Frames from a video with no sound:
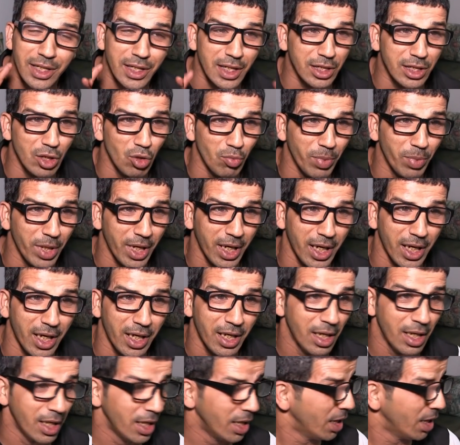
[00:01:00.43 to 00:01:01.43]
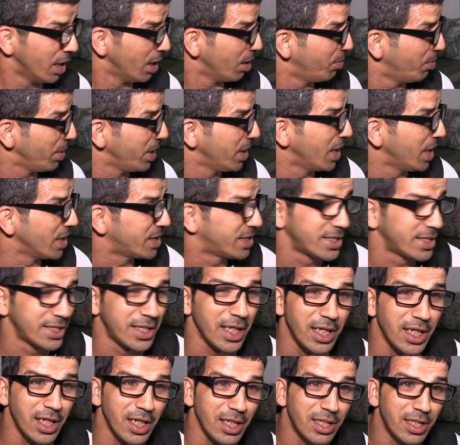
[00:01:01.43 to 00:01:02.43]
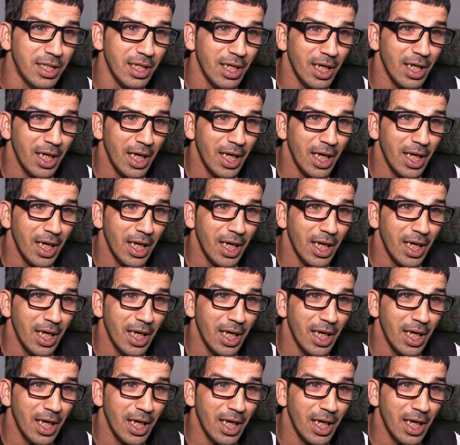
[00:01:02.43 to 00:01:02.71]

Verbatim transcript: يجازيهم بخير بان هذا السيد